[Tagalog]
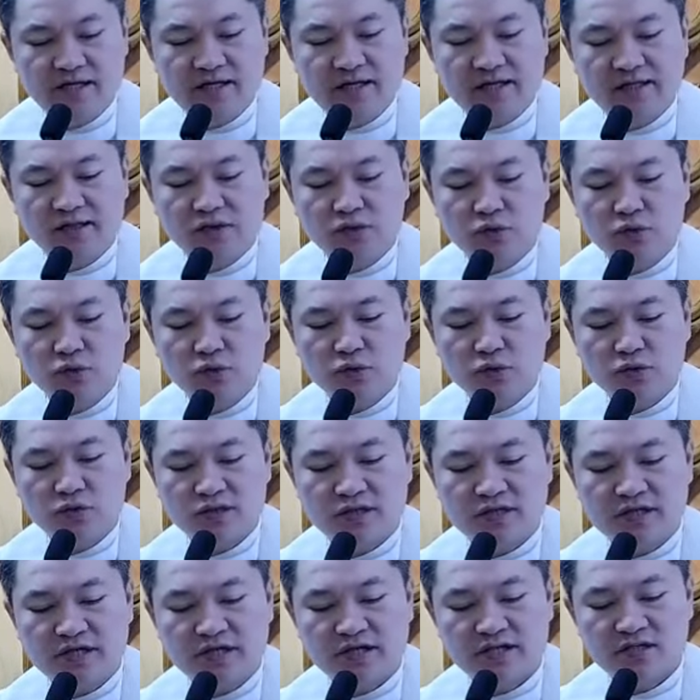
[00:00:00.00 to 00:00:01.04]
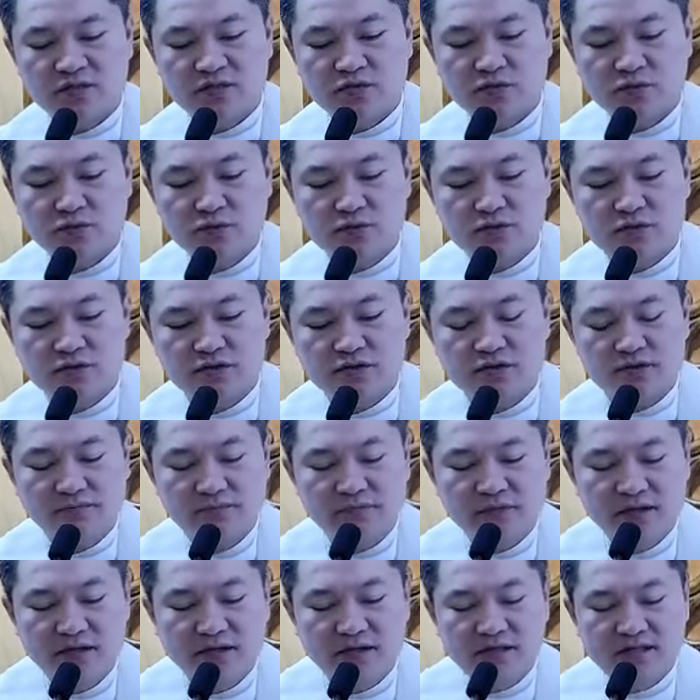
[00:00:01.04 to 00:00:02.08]
muling nagturo si
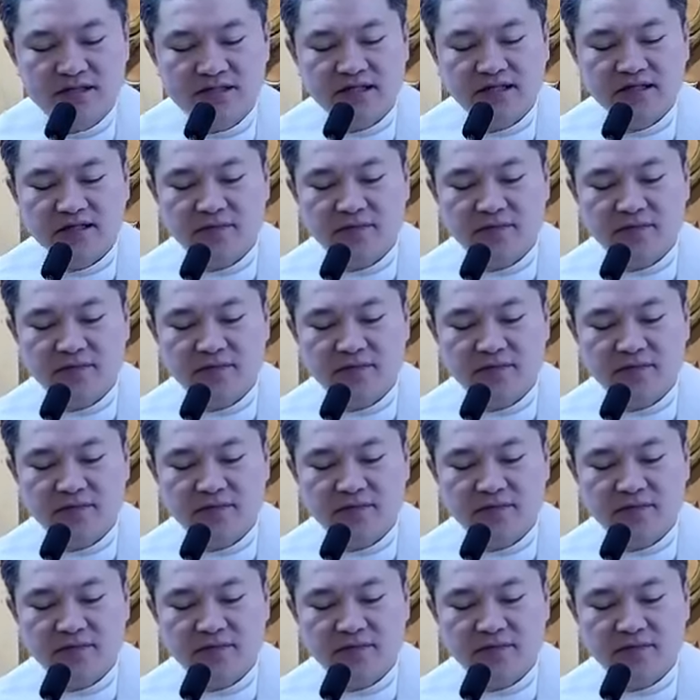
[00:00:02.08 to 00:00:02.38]
Jesus